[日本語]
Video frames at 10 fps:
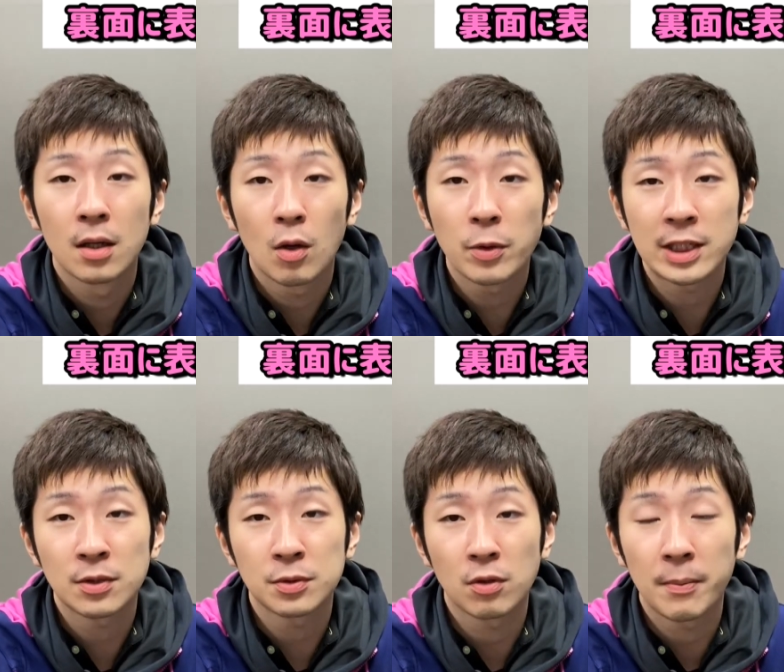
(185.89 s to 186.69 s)
表
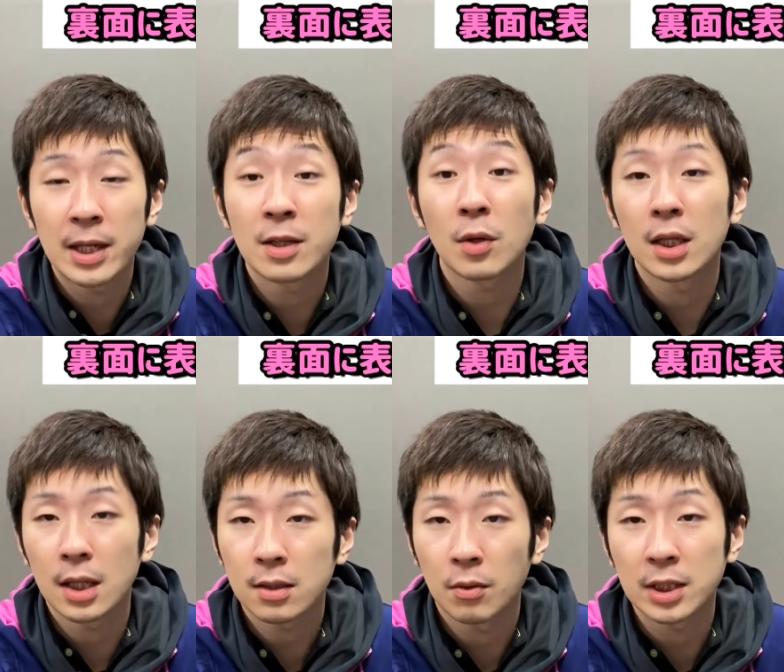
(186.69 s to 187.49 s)
ソフトのメリットか
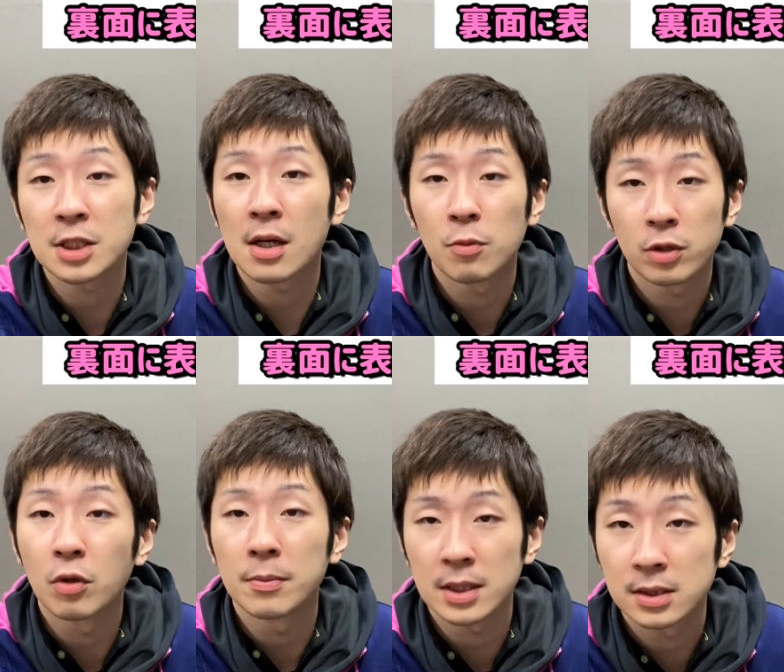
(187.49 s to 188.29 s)
なと私は思って
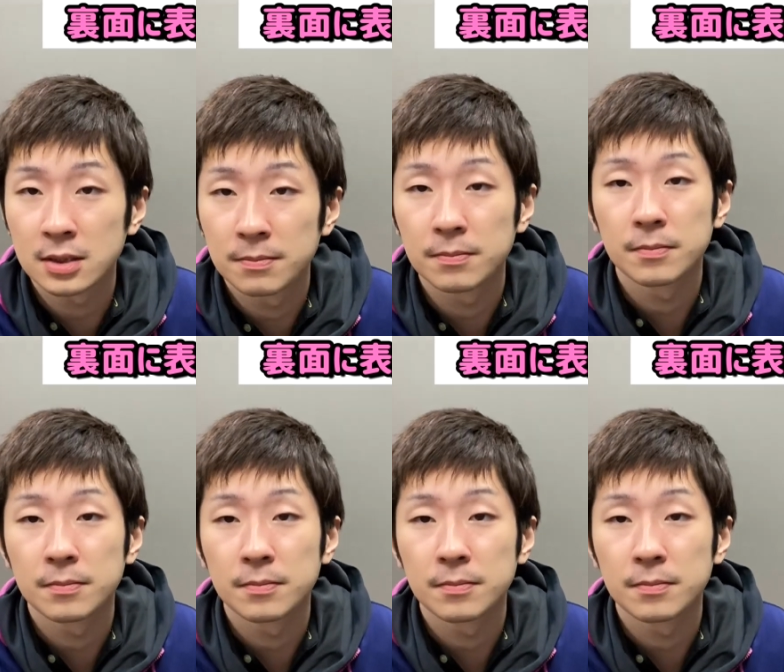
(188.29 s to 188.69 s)
おります、